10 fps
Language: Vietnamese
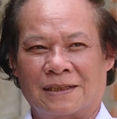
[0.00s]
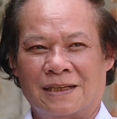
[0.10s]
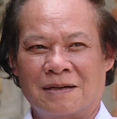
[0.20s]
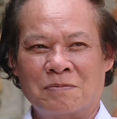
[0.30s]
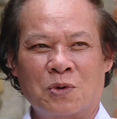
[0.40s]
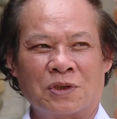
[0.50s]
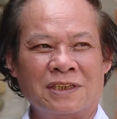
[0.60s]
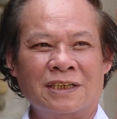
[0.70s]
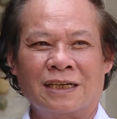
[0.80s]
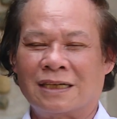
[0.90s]
là một
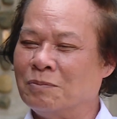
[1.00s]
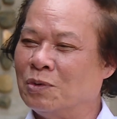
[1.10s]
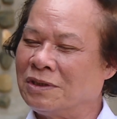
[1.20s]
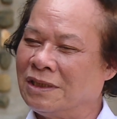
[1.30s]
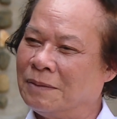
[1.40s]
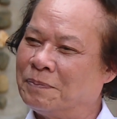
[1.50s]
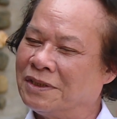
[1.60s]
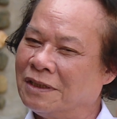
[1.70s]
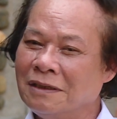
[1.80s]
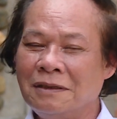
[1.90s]
người cầm bút nghiệp
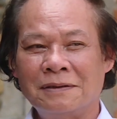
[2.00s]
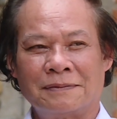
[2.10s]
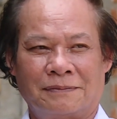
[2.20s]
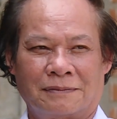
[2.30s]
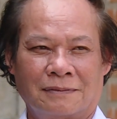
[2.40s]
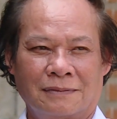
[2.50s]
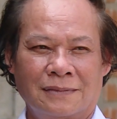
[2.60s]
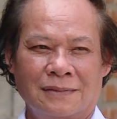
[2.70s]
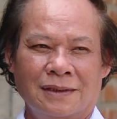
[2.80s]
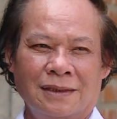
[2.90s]
dư
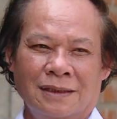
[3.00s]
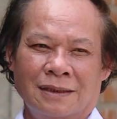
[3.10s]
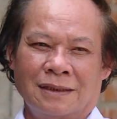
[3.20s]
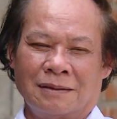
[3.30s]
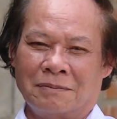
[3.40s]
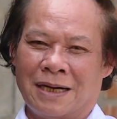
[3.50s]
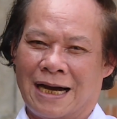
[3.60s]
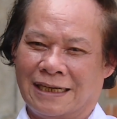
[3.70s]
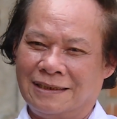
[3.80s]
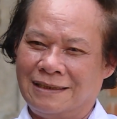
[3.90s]
mà
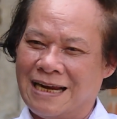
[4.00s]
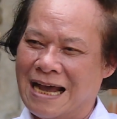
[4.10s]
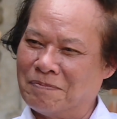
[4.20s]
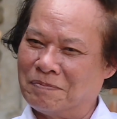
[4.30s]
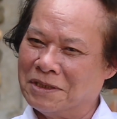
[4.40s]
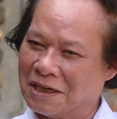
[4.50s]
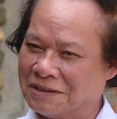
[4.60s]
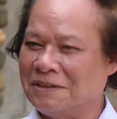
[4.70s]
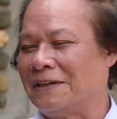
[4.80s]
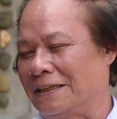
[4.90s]
anh làm được
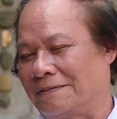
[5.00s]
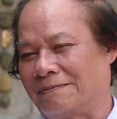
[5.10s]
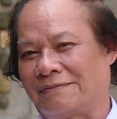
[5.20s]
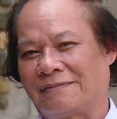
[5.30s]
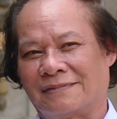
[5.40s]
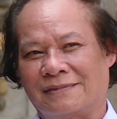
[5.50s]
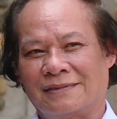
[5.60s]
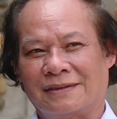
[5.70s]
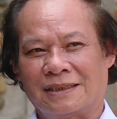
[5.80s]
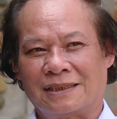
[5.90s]
như vậy
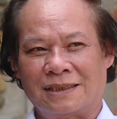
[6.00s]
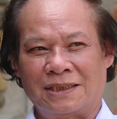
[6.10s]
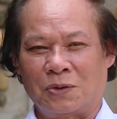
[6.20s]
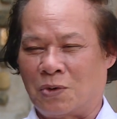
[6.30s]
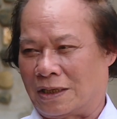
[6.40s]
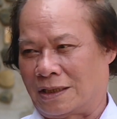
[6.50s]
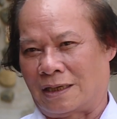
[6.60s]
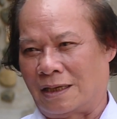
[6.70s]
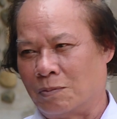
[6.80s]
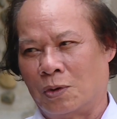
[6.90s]
thì quả
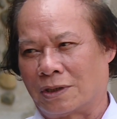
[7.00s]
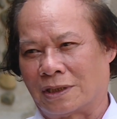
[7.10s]
thật là một